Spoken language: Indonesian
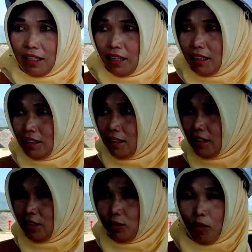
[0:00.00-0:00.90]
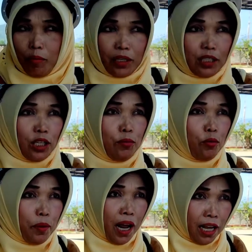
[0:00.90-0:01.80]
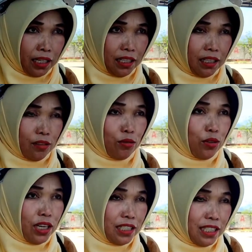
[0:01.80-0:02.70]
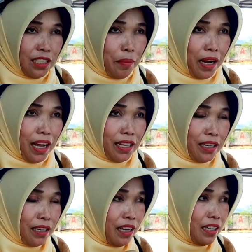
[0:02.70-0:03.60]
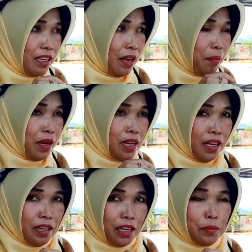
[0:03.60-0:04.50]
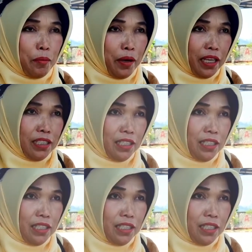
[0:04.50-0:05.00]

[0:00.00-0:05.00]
sini 12 ribu per hari. Untuk dari sini pak, dari apa SPBS e